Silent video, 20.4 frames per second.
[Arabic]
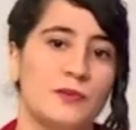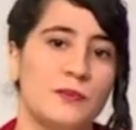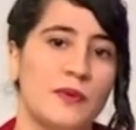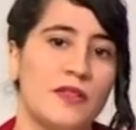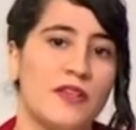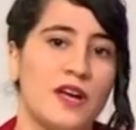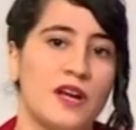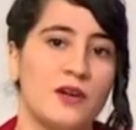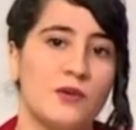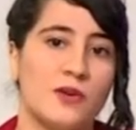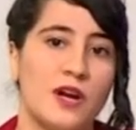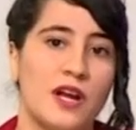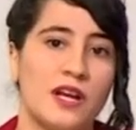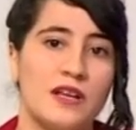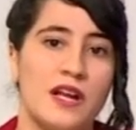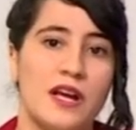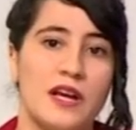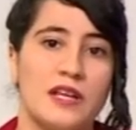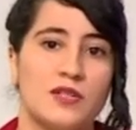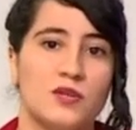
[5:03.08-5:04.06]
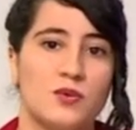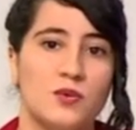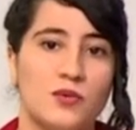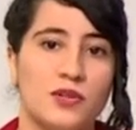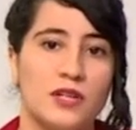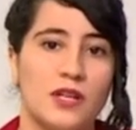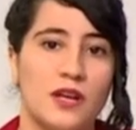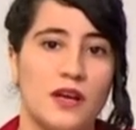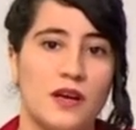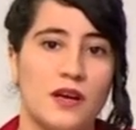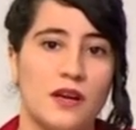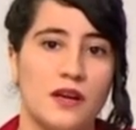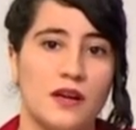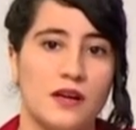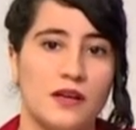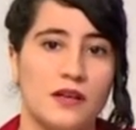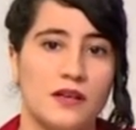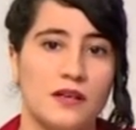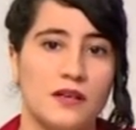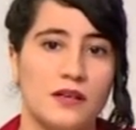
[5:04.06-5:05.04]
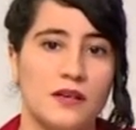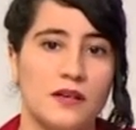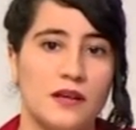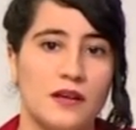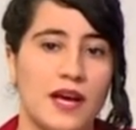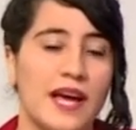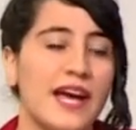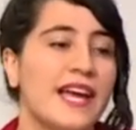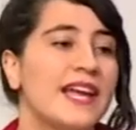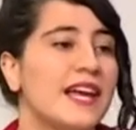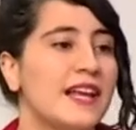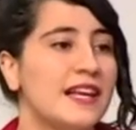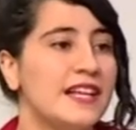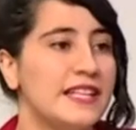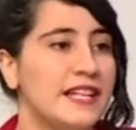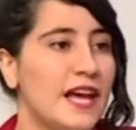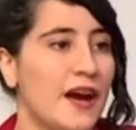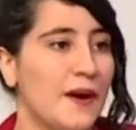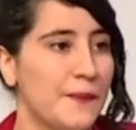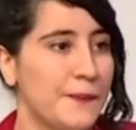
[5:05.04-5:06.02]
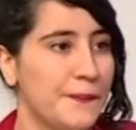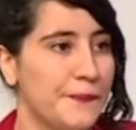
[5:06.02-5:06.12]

بالضروره انها تكون آه، خياليه